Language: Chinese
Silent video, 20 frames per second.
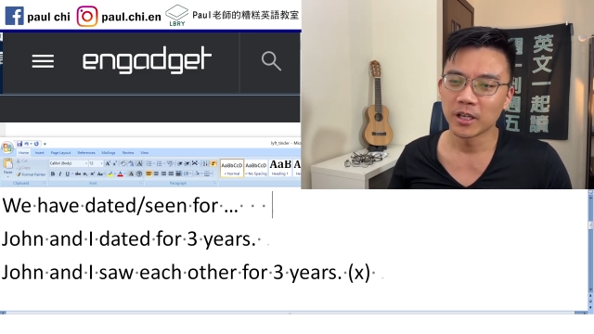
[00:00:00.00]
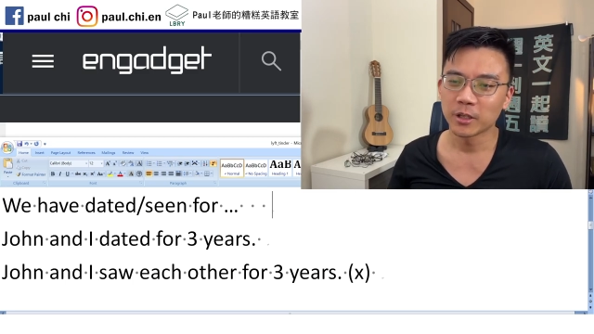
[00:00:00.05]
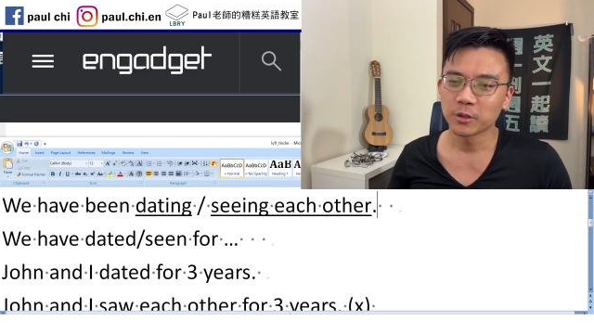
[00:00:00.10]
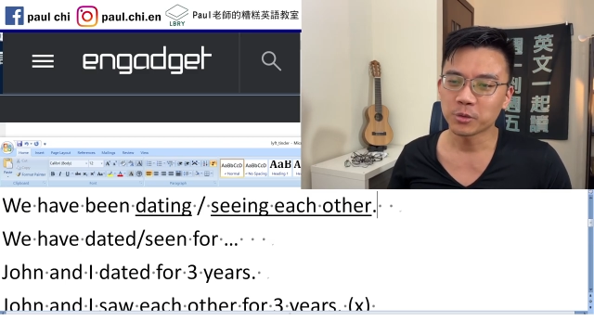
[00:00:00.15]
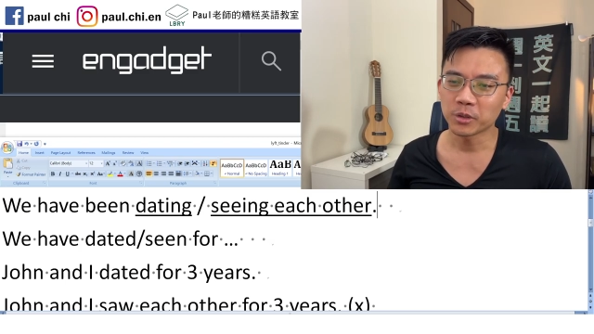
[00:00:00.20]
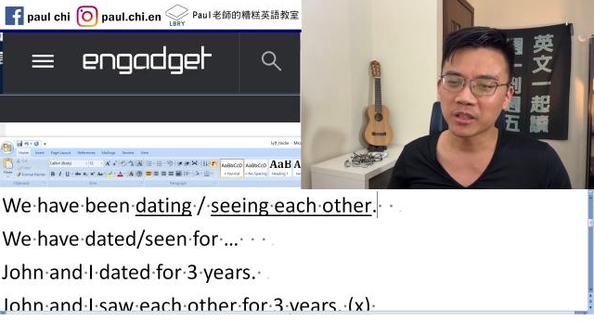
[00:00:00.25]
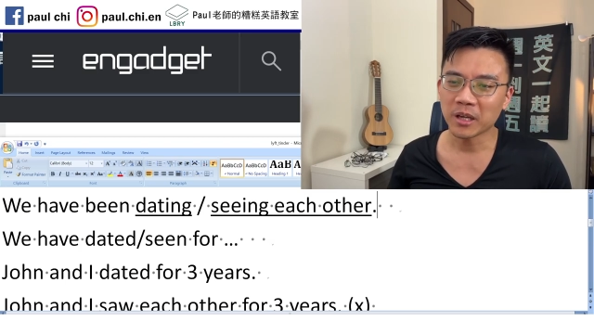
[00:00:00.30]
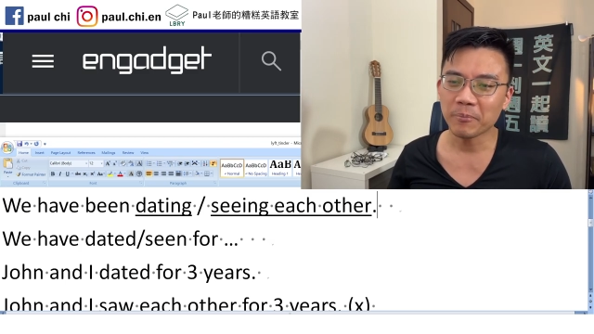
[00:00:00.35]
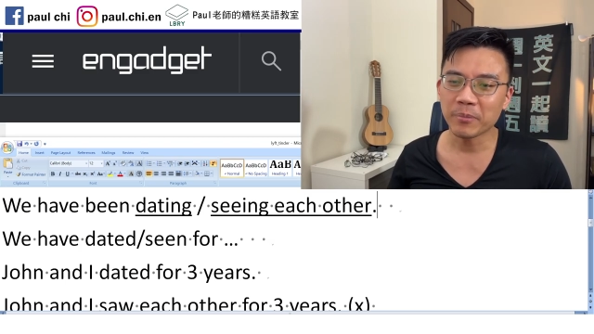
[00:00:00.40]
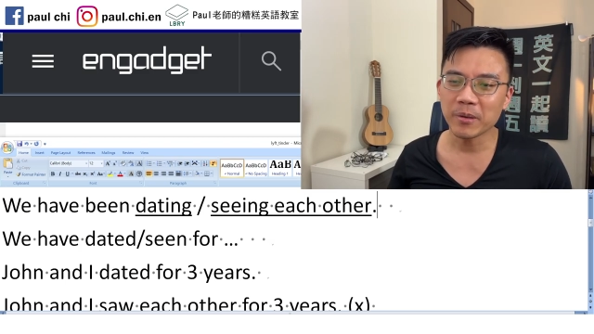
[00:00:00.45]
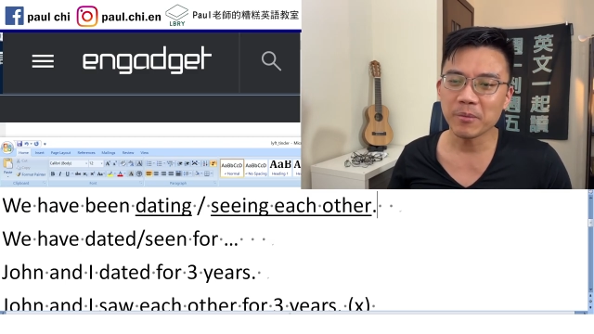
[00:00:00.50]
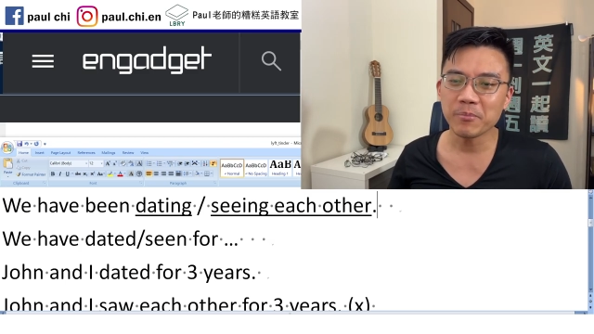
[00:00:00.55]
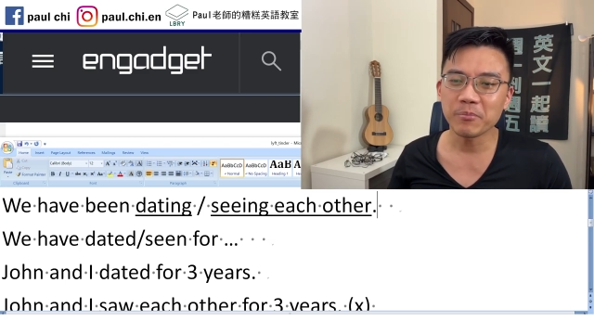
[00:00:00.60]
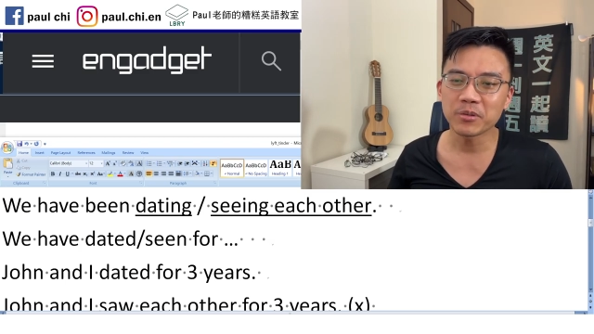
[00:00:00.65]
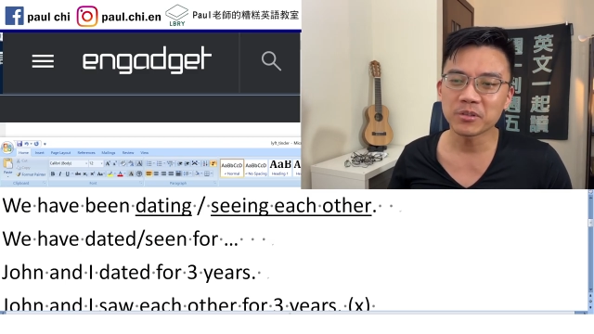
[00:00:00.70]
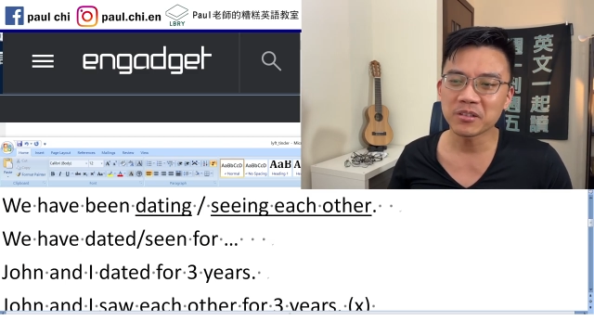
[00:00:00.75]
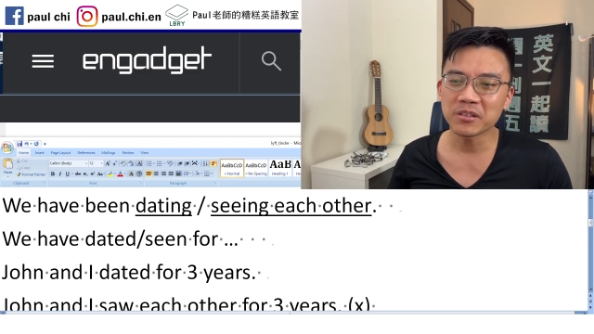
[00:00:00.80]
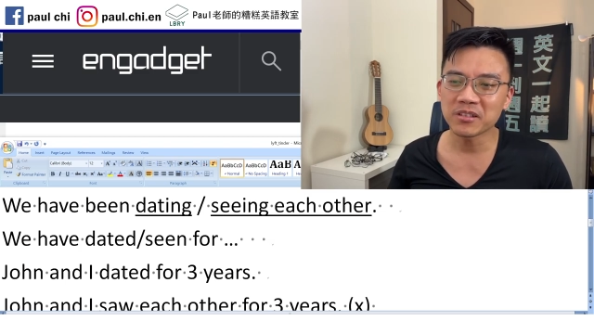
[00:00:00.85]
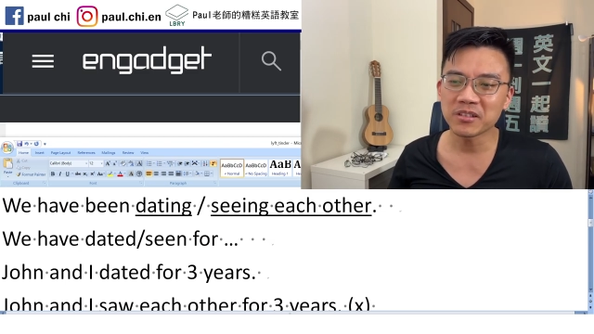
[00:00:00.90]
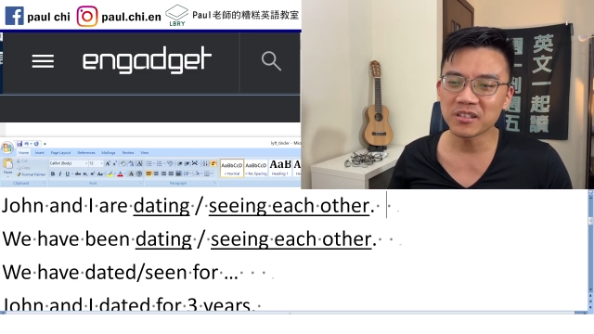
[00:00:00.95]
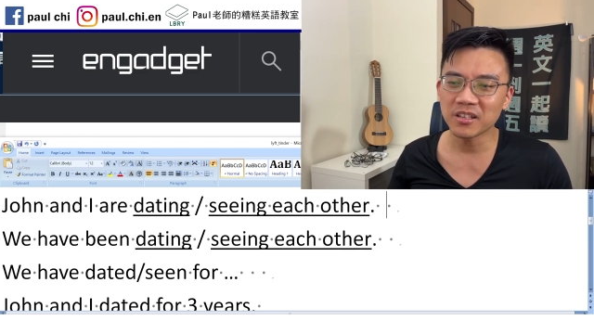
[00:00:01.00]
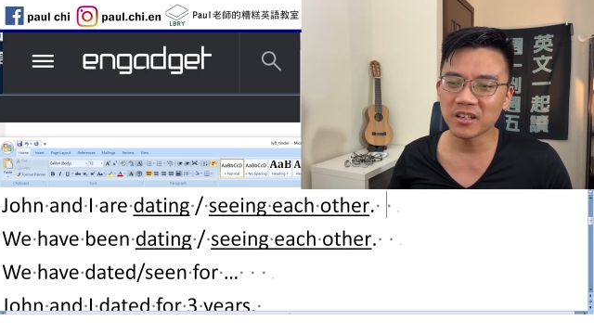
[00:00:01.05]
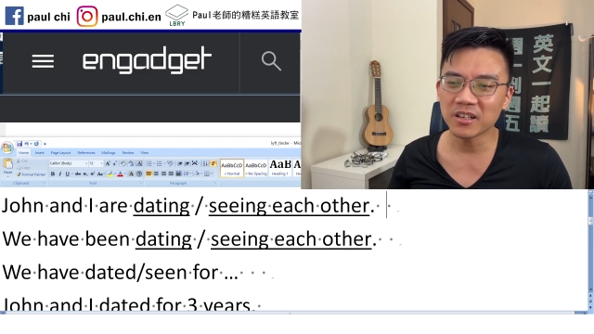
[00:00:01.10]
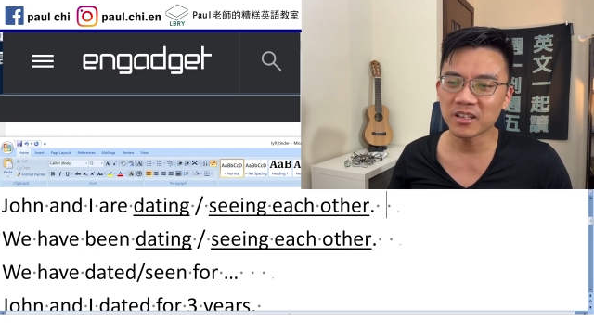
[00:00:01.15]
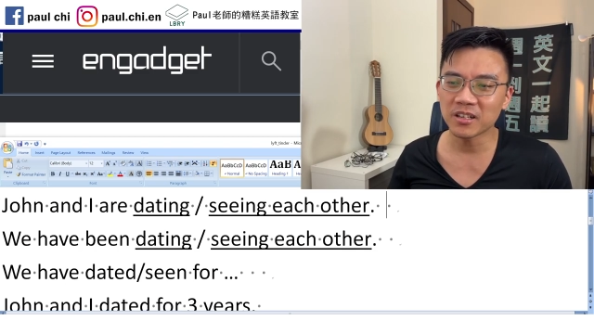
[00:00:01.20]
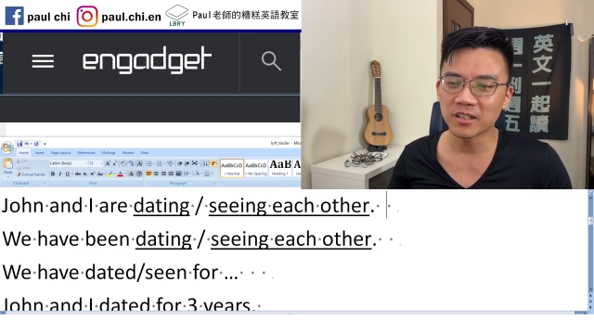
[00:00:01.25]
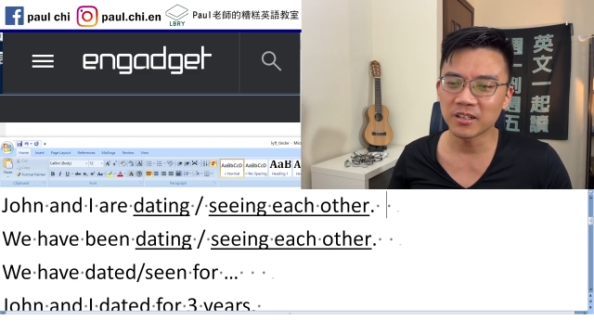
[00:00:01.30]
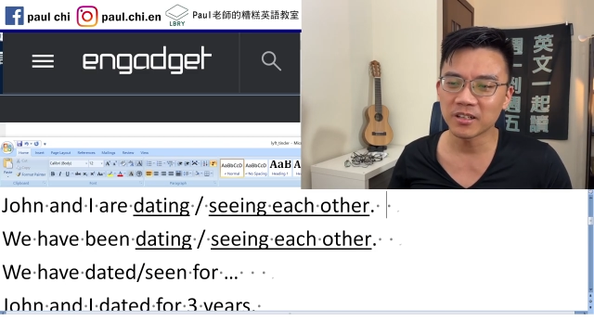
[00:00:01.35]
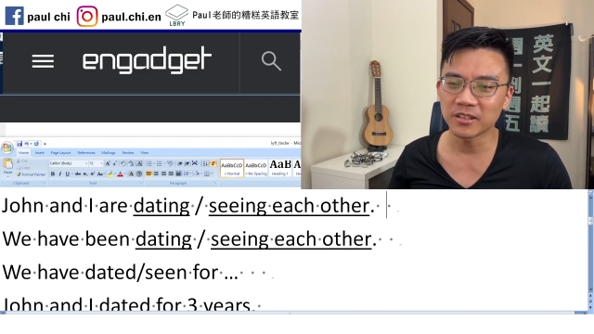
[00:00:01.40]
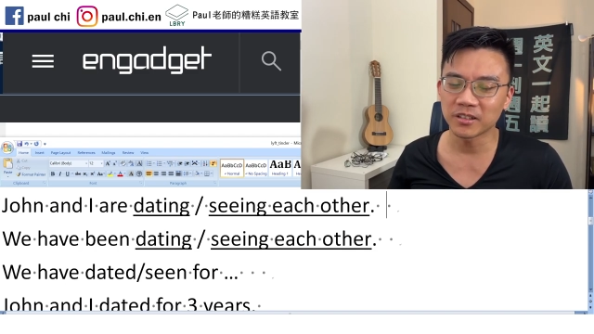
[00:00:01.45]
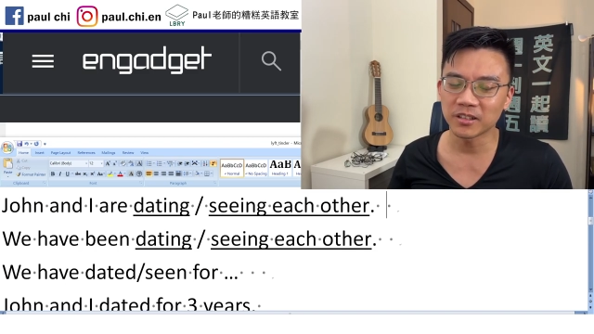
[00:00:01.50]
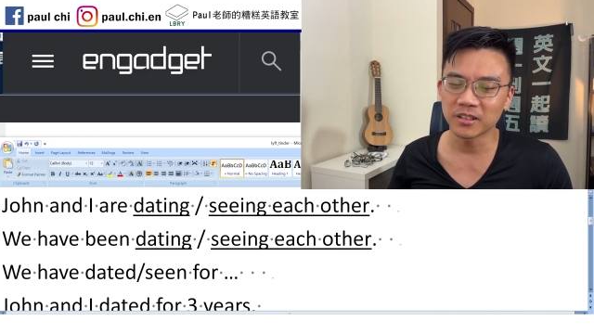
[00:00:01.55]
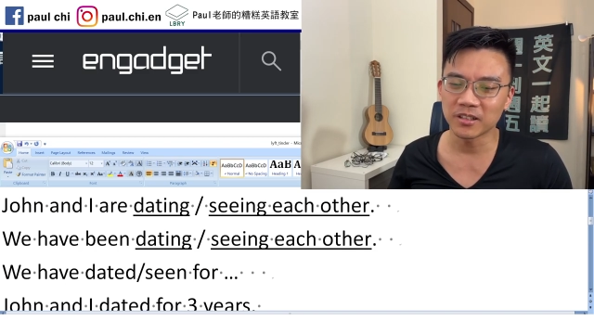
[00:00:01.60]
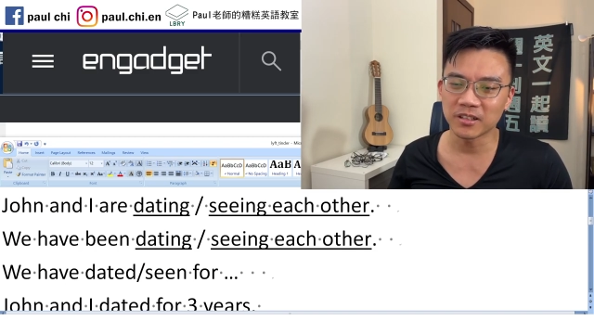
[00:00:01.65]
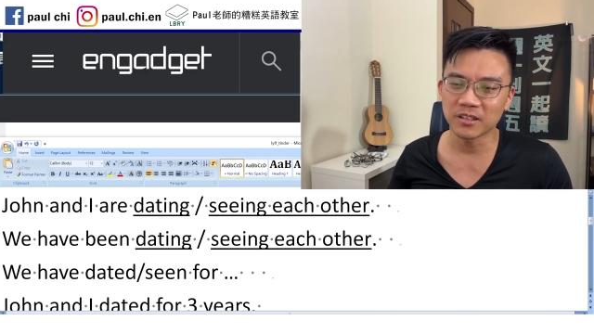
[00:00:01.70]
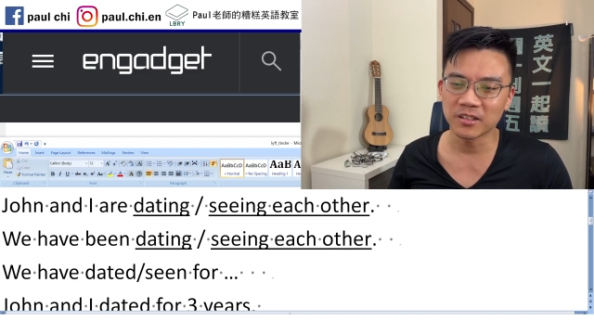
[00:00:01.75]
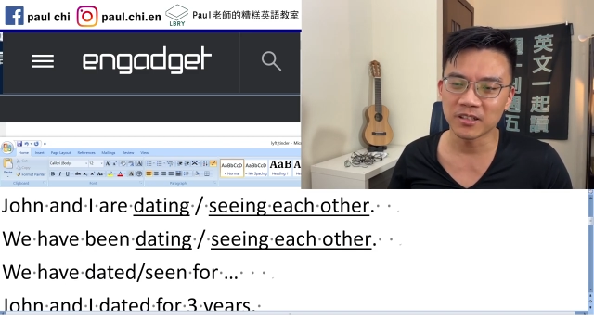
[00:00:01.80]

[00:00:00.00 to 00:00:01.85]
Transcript: 所以它并不是任何的